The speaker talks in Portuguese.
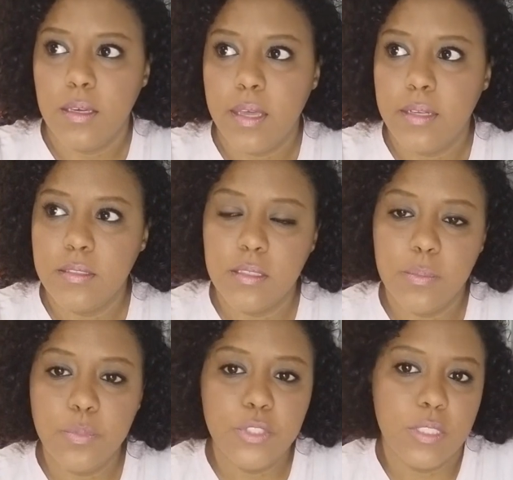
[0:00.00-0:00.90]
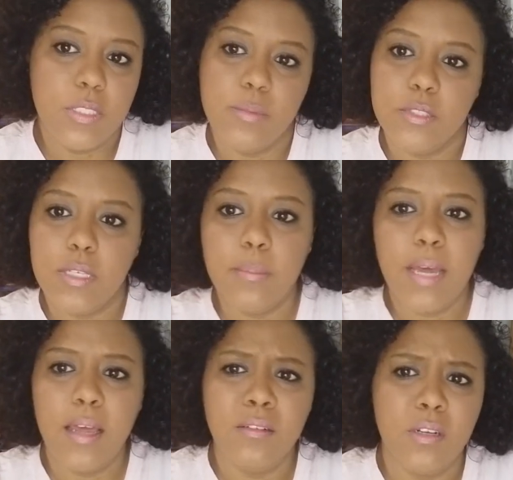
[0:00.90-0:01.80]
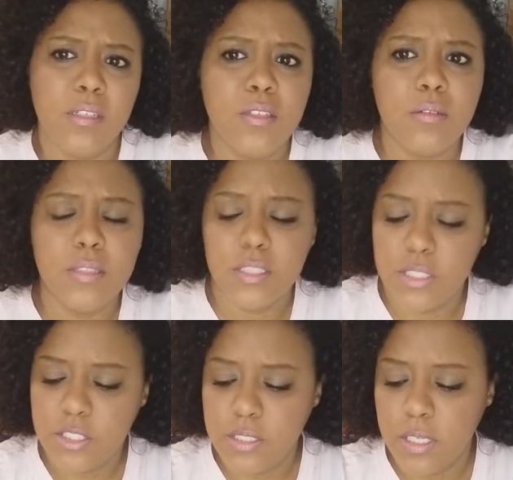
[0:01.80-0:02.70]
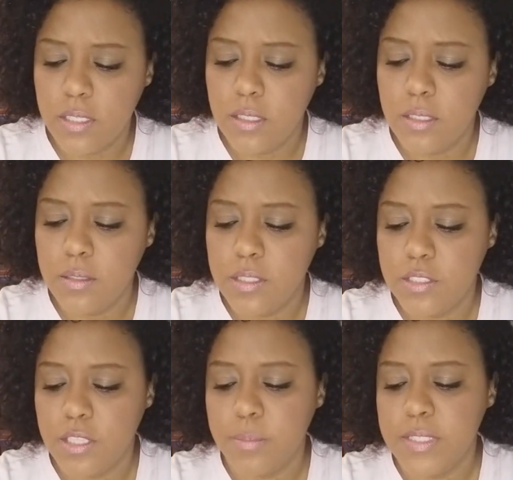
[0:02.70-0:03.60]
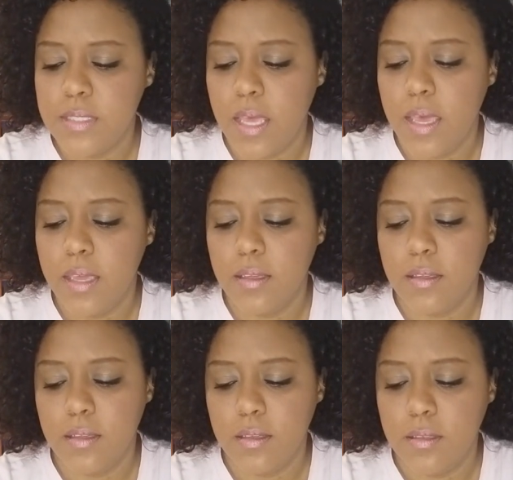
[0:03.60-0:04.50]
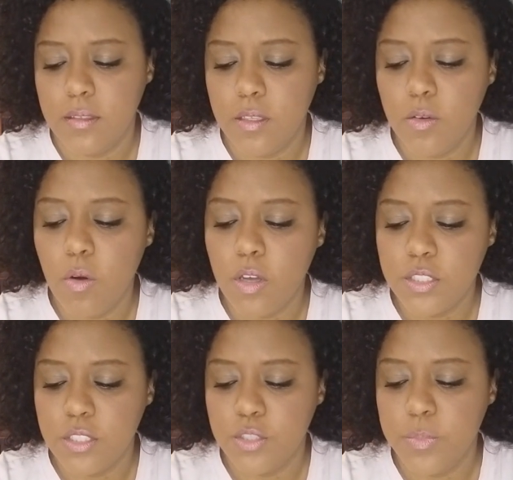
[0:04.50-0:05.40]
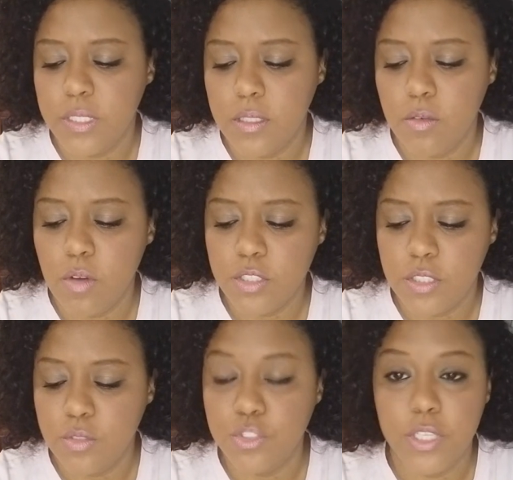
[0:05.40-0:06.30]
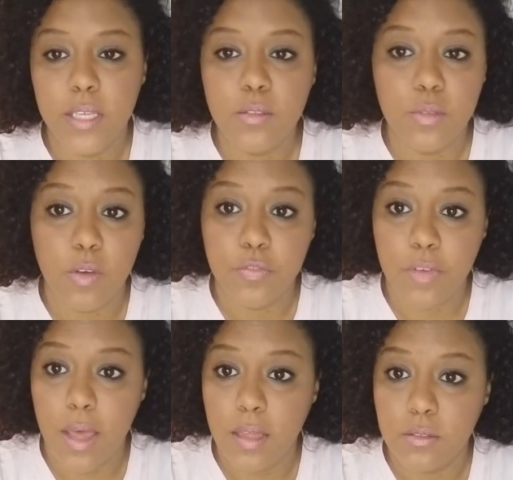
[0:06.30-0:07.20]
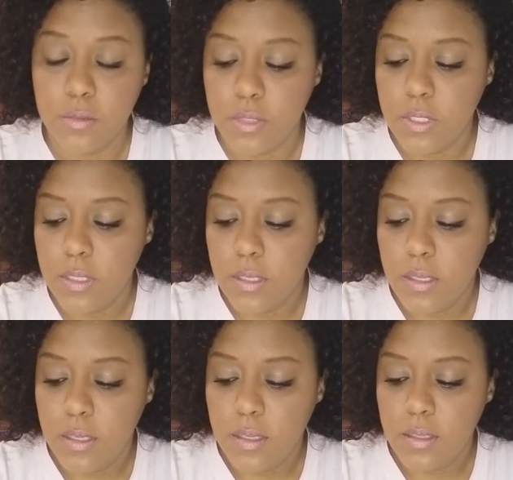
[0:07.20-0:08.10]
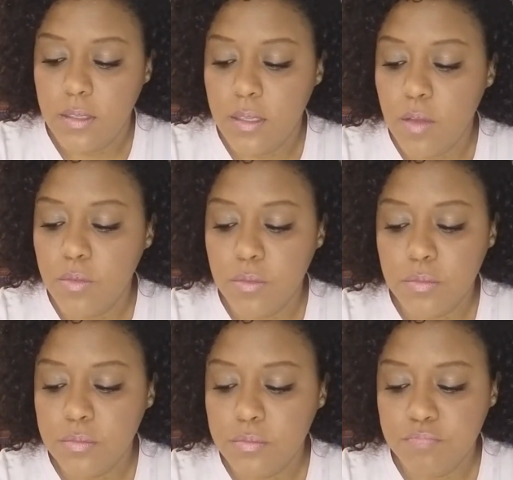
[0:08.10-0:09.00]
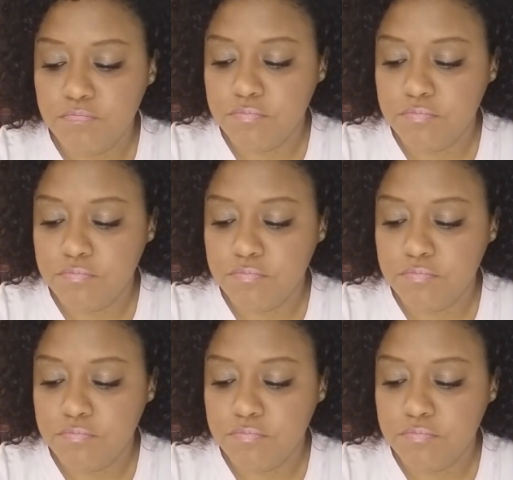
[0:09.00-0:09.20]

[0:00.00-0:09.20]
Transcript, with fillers: cara, isso aqui podia ser meu trabalho. Olha só quanta gente tem que, que já me segue, que, que gosta de mim, que gosta do jeito que eu falo. E eu não.